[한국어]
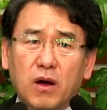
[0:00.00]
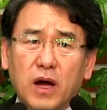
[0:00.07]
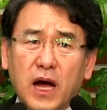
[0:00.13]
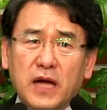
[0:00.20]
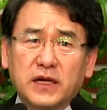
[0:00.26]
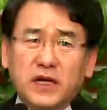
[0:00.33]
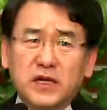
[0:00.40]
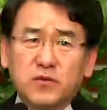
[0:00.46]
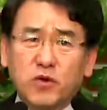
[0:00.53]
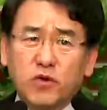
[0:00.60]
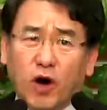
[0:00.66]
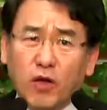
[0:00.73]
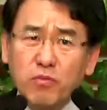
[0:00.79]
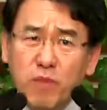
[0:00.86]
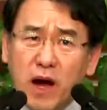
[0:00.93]
하나님을
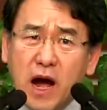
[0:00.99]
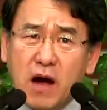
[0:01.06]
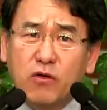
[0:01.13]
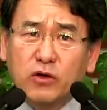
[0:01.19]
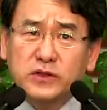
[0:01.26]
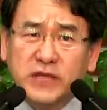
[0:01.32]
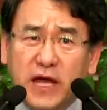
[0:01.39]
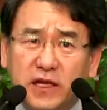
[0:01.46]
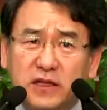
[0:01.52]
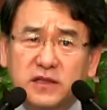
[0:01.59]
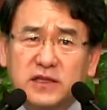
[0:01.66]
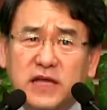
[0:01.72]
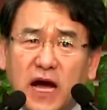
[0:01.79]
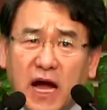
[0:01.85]
원망하고 대든다